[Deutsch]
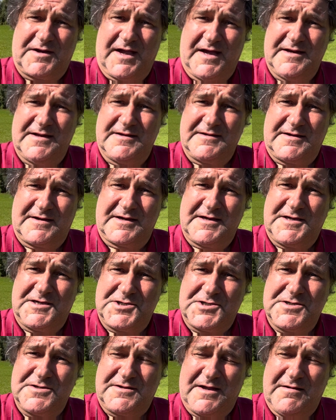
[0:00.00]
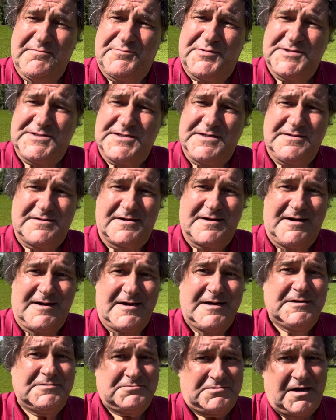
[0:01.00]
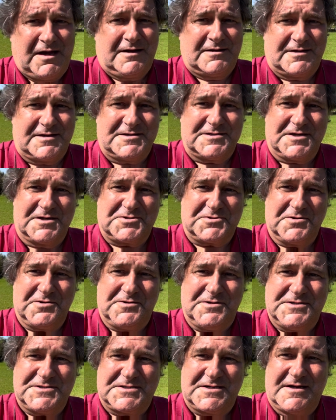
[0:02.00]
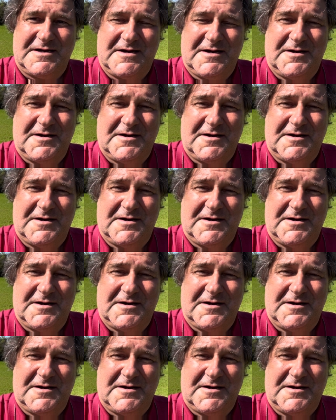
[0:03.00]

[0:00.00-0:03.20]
einen griechischen Tempel sieht, der eigentlich sehr schön ist.